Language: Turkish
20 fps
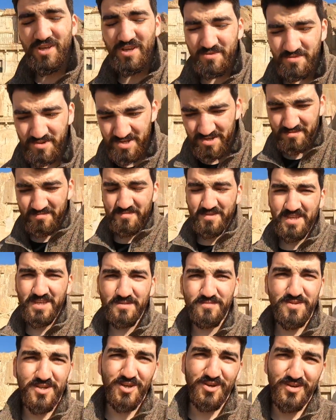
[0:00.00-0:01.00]
da benim
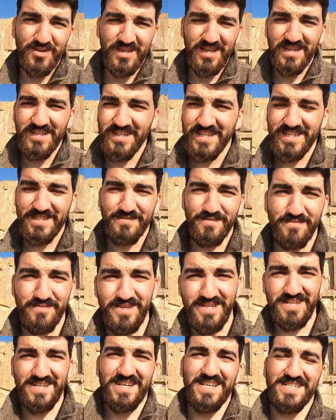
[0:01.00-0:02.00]
kimse yokken
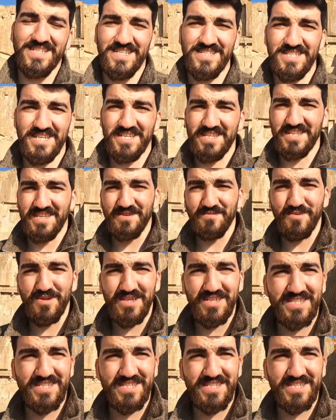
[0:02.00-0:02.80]
resmimi nasıl çektiğimin